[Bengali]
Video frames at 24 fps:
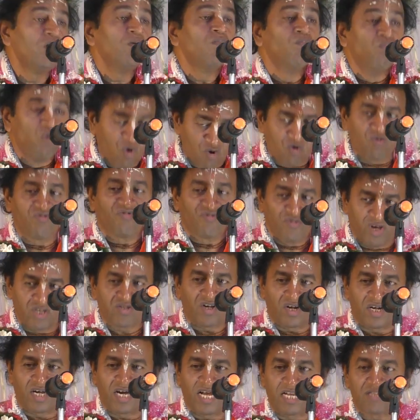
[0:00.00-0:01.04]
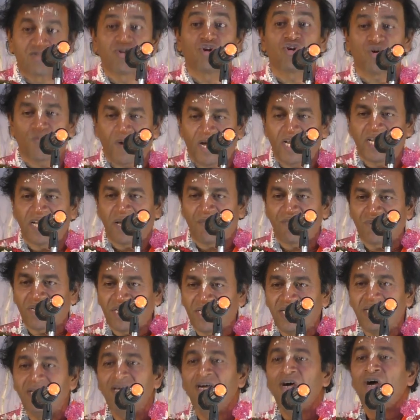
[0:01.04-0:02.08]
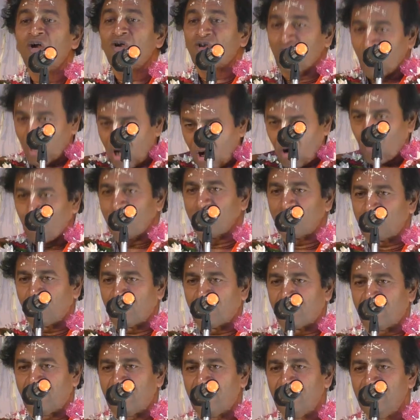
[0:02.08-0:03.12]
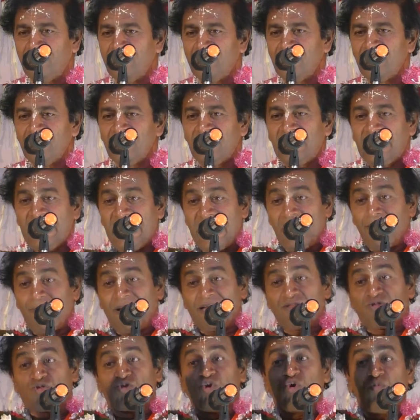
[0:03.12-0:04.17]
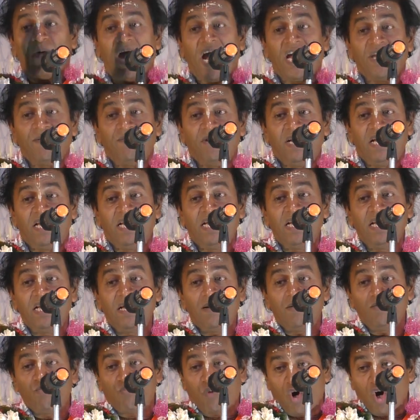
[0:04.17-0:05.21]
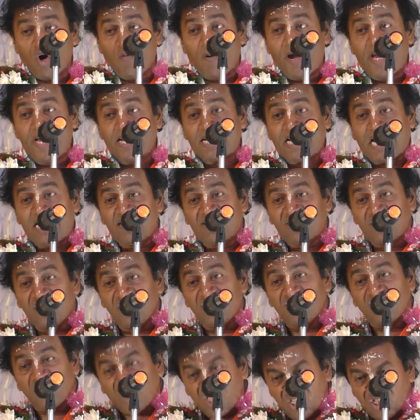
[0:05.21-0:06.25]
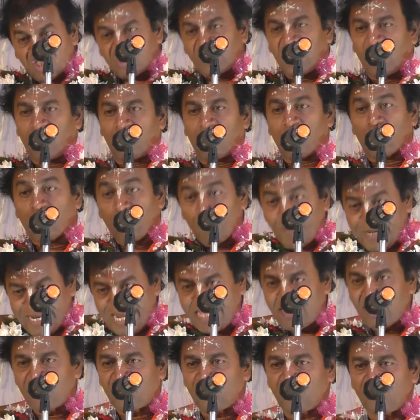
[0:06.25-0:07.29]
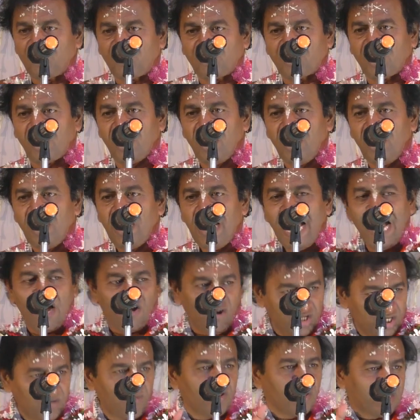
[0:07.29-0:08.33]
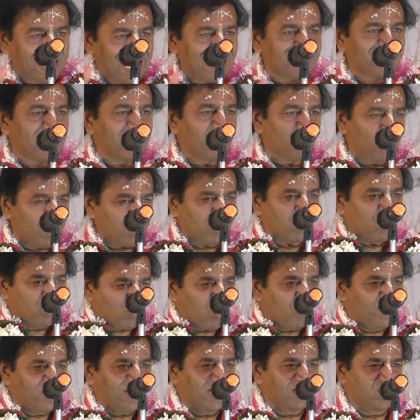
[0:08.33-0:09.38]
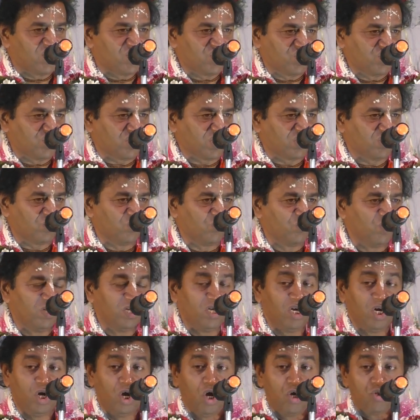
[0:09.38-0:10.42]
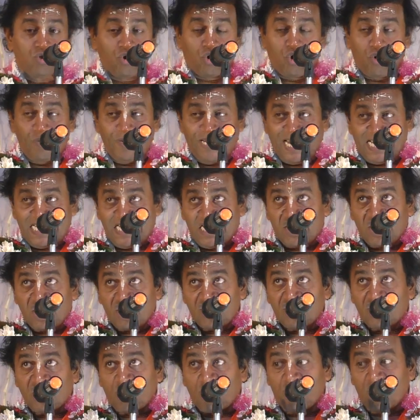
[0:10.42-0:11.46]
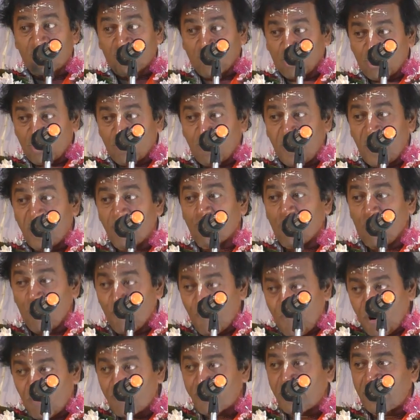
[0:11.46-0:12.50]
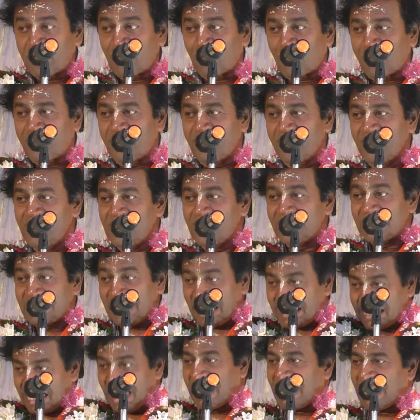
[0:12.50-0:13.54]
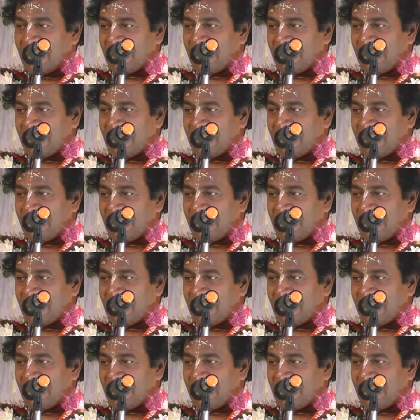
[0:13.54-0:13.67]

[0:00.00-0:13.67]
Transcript: মুকুন্দ সরকার ছোট ভাইয়ের নাম কি নরহরি সরকার এইবার দু ভাই মিলে বড় ভাইয়ের কাজ কি চিকিৎসা করা কবিরাজি চিকিৎসা এখন যেমন ডাক্তারি বলে তখন কবিরাজি চিকিৎসা ছিল তো কবিরাজি চিকিৎসা করে ছোট ভাই কম্পাউন্ডারি করে দাদা